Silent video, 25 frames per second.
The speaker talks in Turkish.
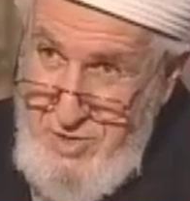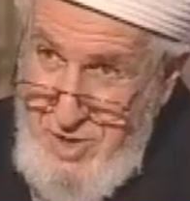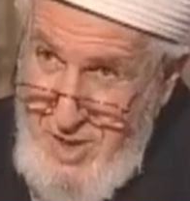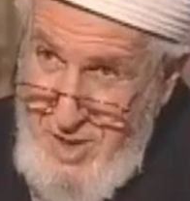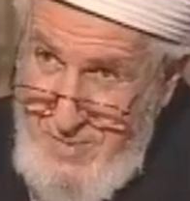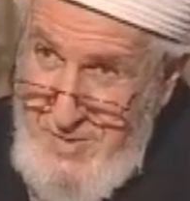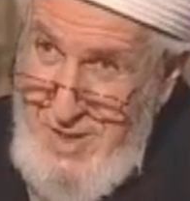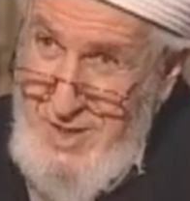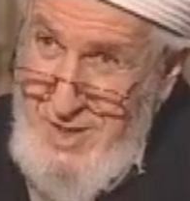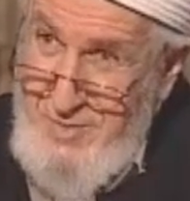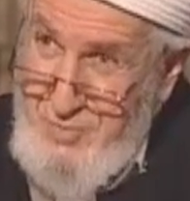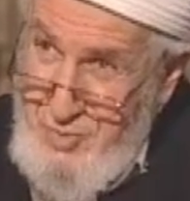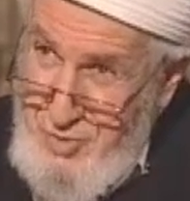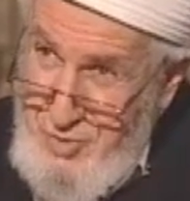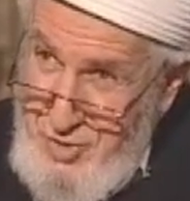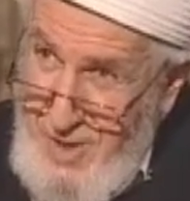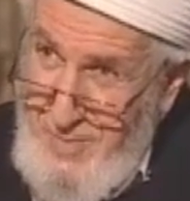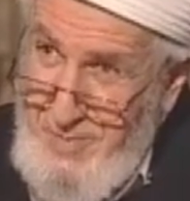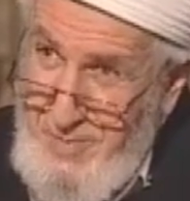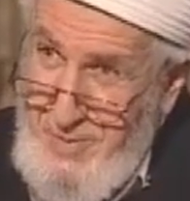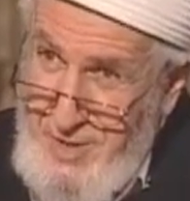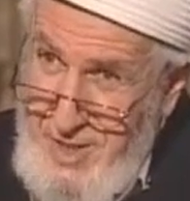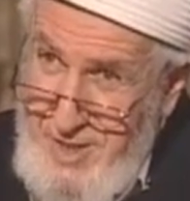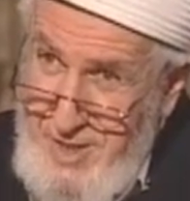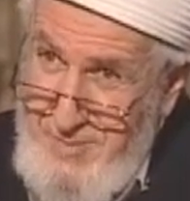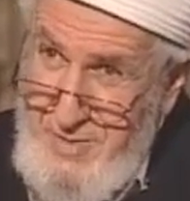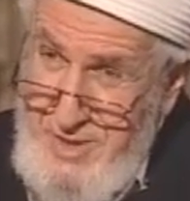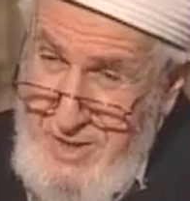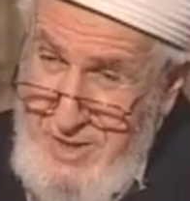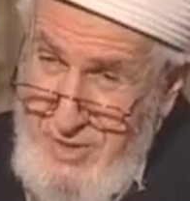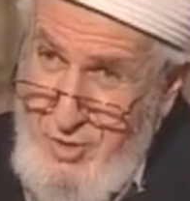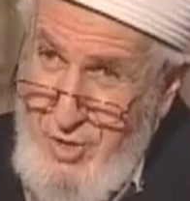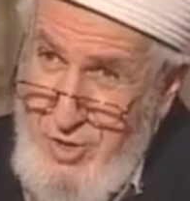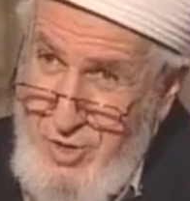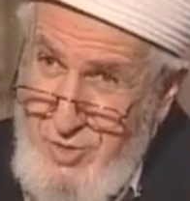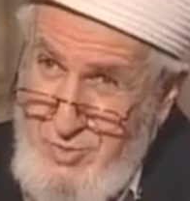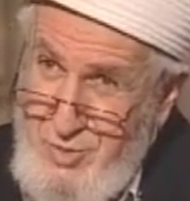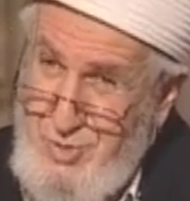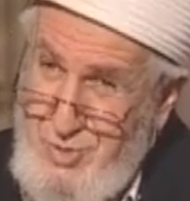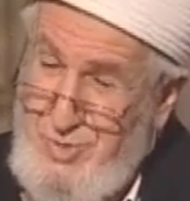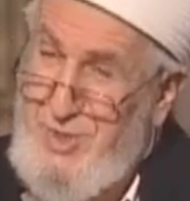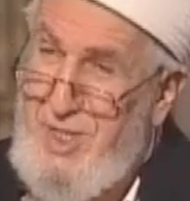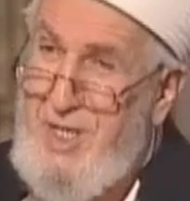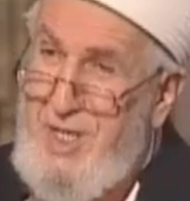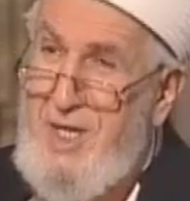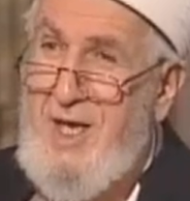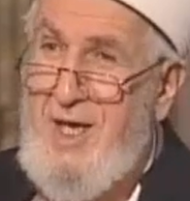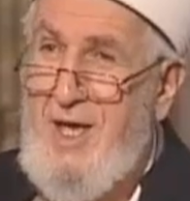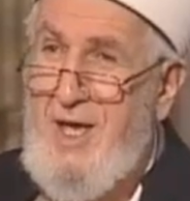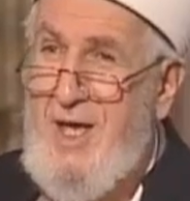Demek bu yapılabiliyormuş
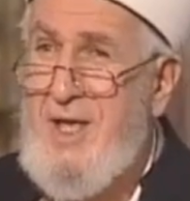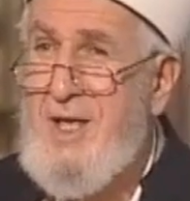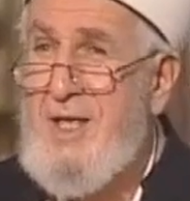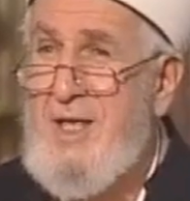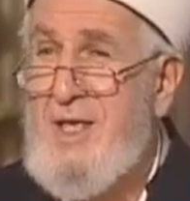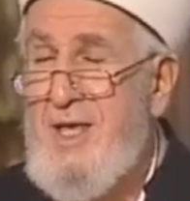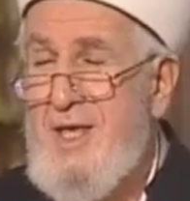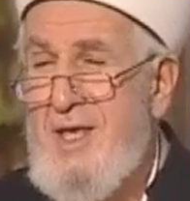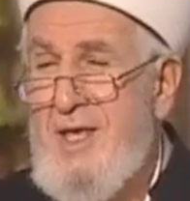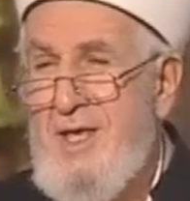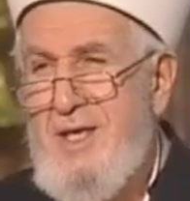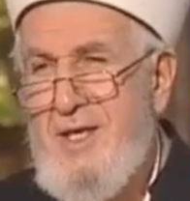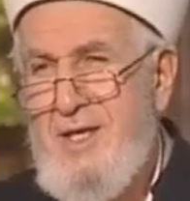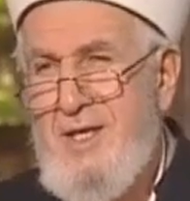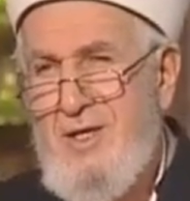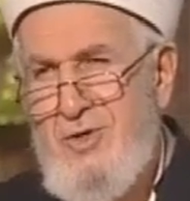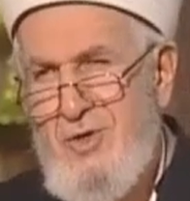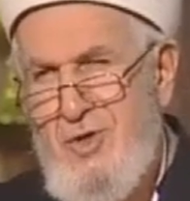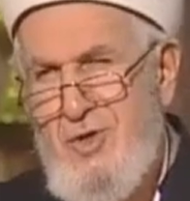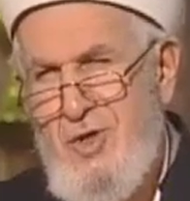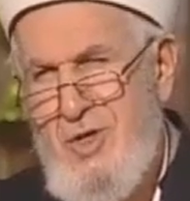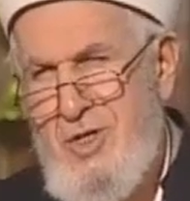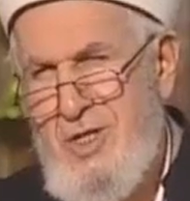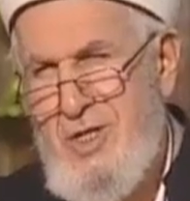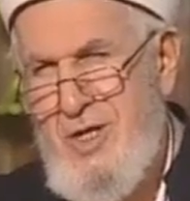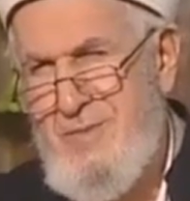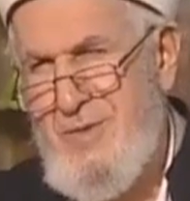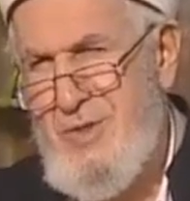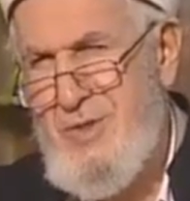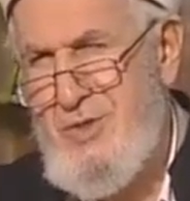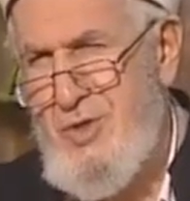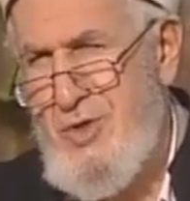diye öyle bir